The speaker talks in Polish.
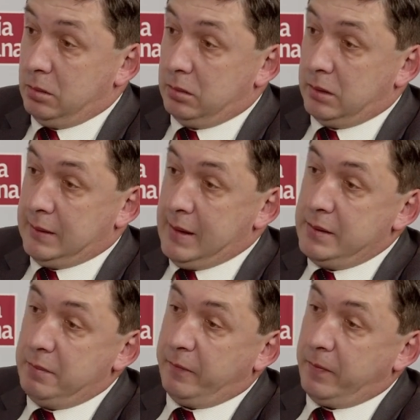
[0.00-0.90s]
bo
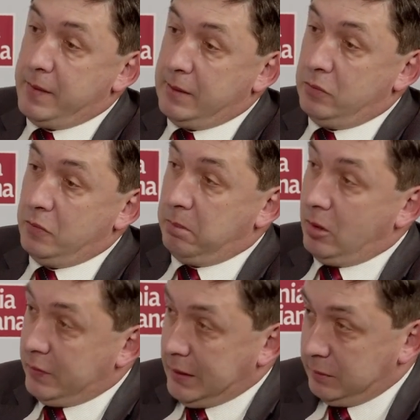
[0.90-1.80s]
zanim w kwietniu
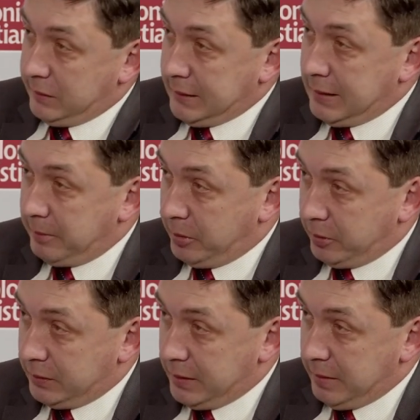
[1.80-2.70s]
Polska dostała
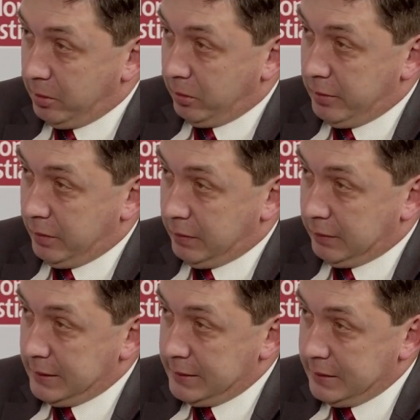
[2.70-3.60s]
propozycje pokojowe
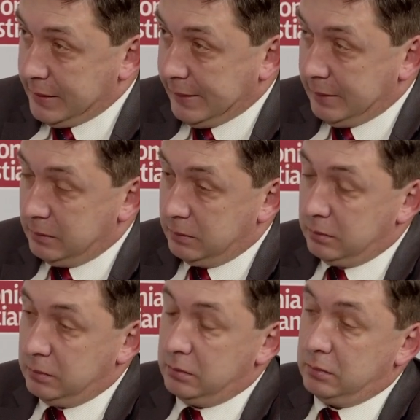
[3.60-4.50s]
od Lenina,
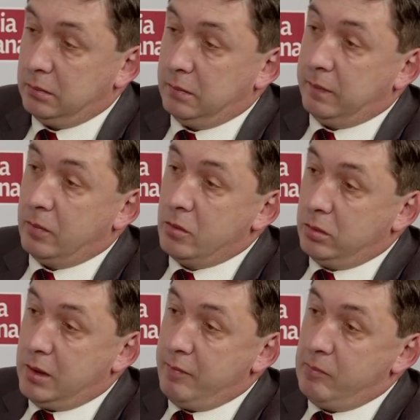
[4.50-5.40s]
w
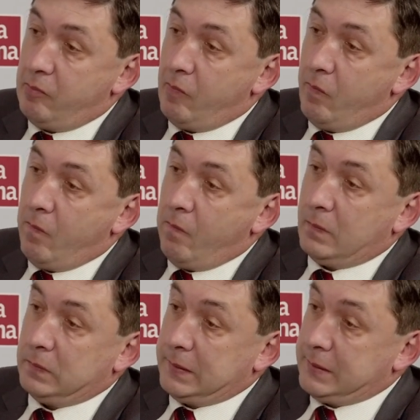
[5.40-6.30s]
lutym,
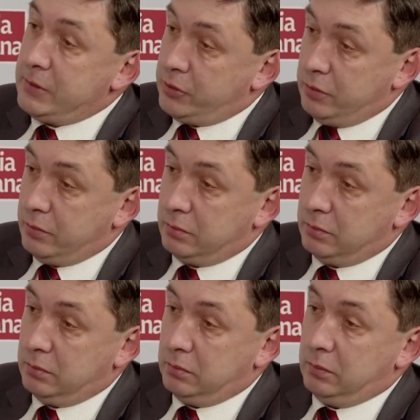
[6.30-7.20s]
w styczniu
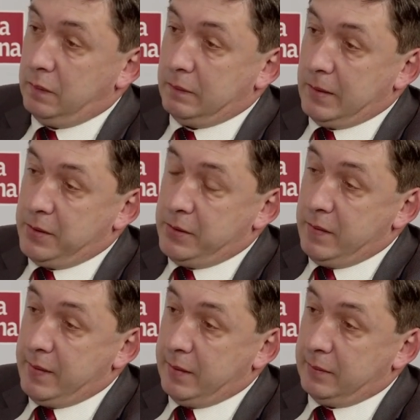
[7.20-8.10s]

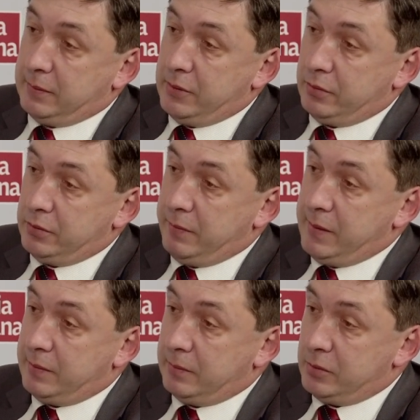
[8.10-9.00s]
właściwie
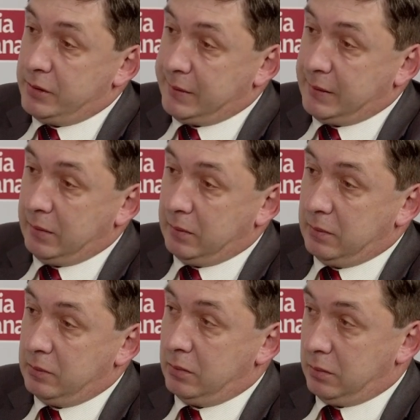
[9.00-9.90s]
1920
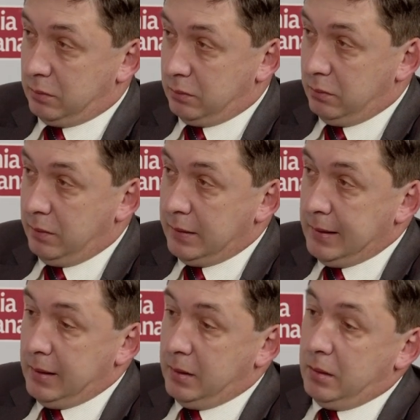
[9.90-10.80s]
roku,
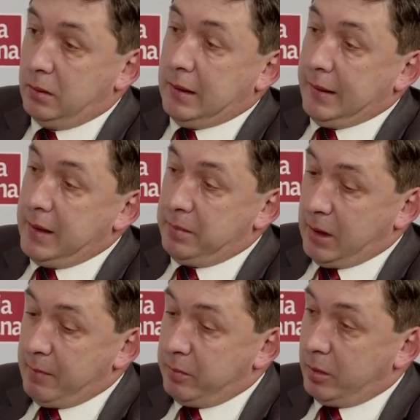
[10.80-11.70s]
takie
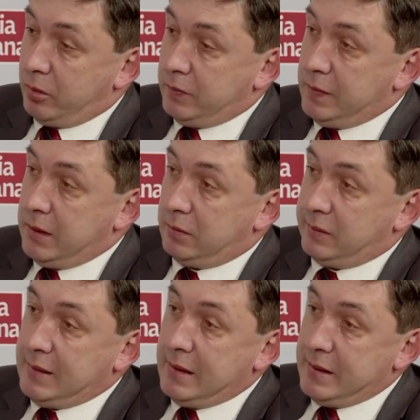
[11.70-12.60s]
same propozycje
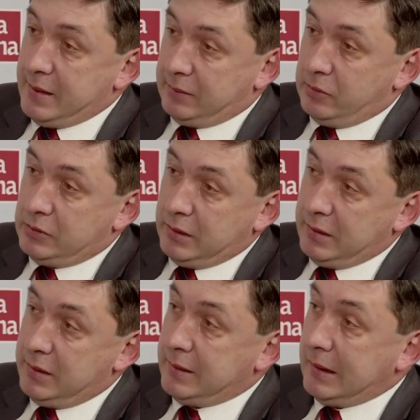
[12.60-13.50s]
dostali
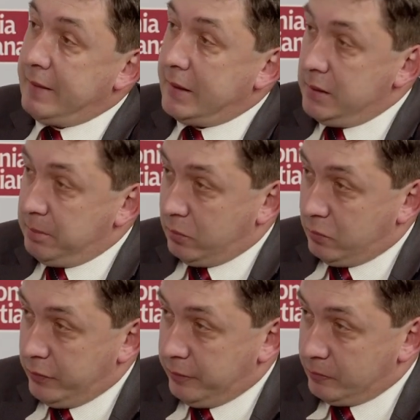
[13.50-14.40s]
Estończycy i zawarli
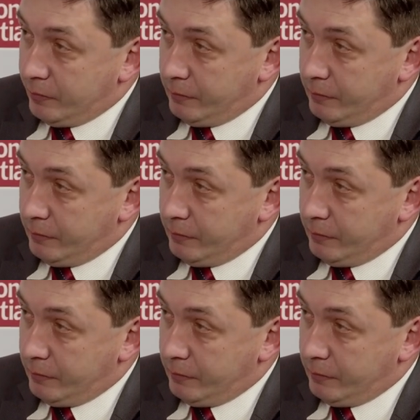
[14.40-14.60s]
pokój.